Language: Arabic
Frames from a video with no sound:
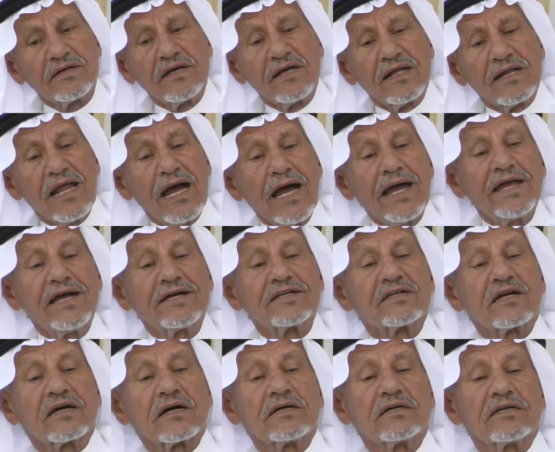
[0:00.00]
لا
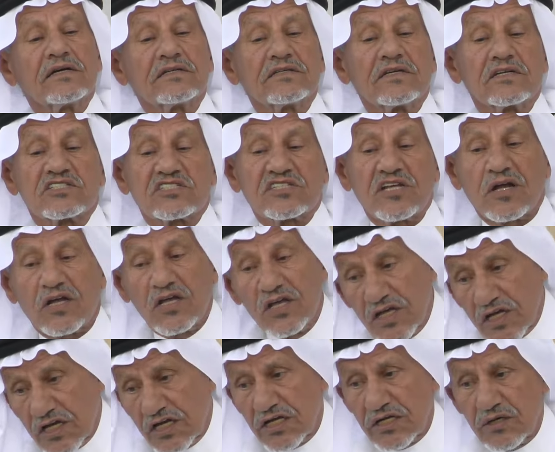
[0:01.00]

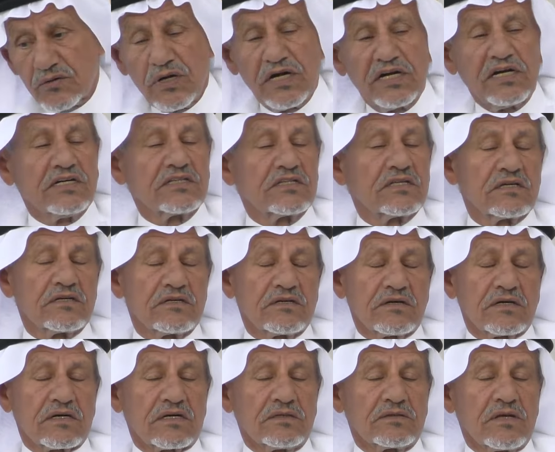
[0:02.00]
يستكين ويقعد
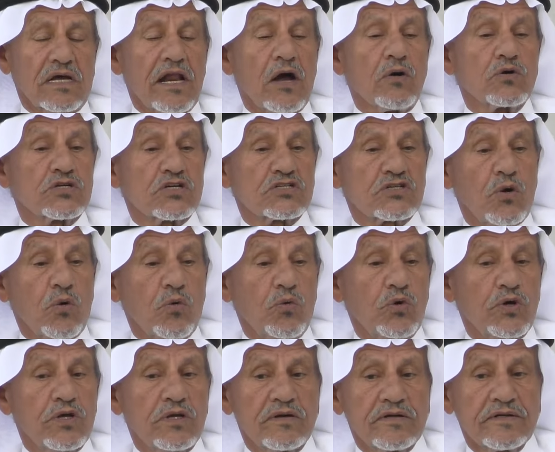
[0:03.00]
يقعد انا وش
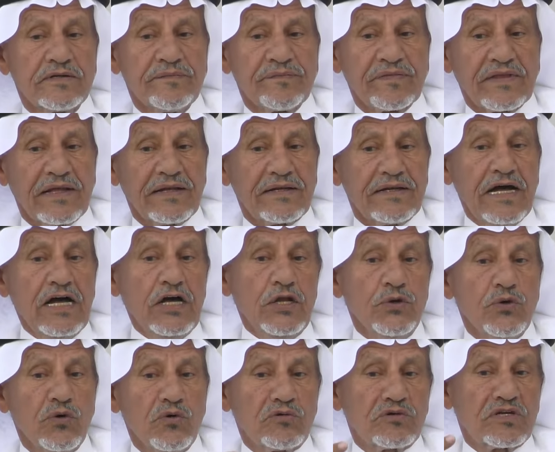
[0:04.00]
اسوي؟
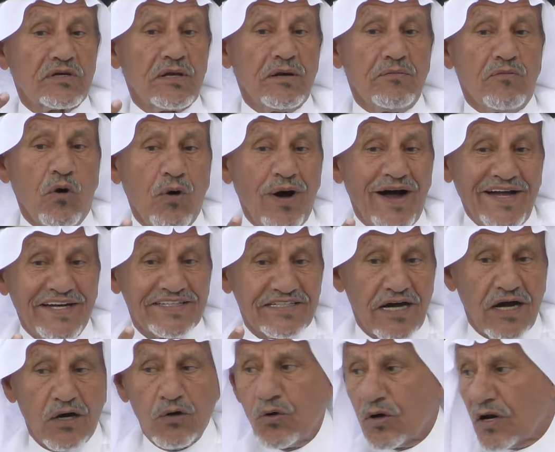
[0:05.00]
نحن كلمة واحدة
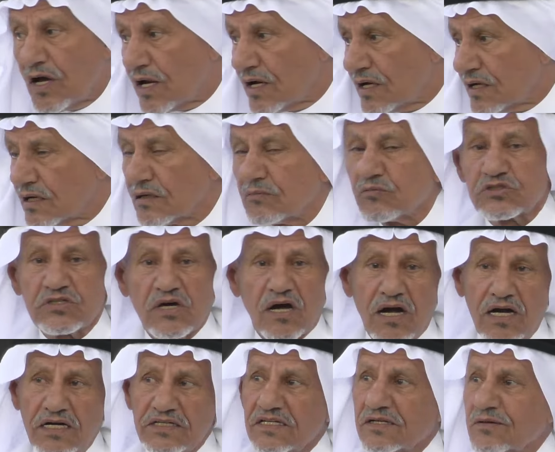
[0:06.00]
أقولها
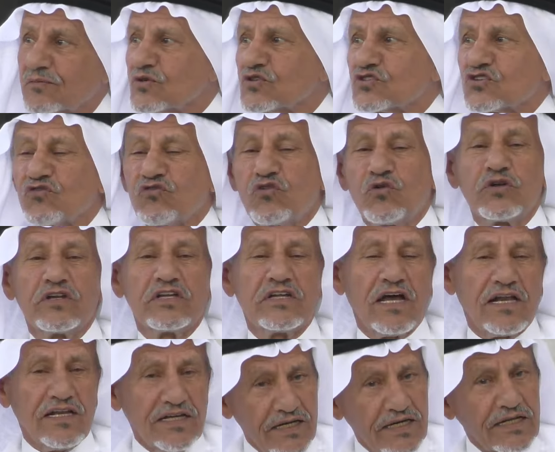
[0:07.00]
للمتقاعدين هم يشوفوني
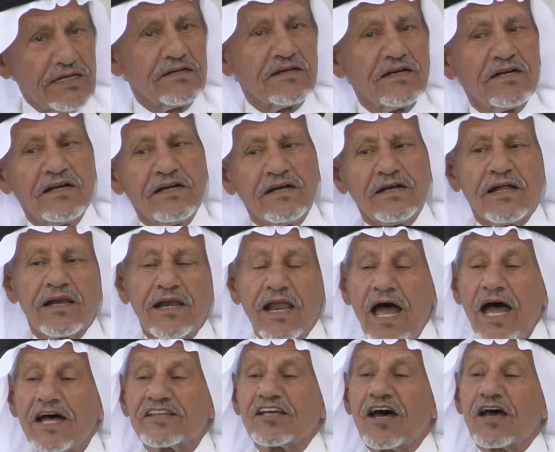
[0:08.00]
الحين
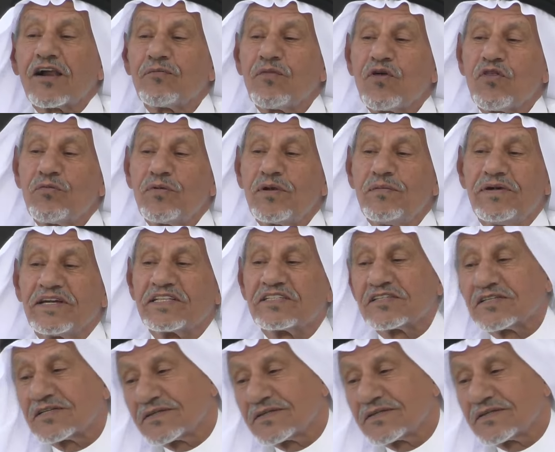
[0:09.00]
لا تربط بالبيت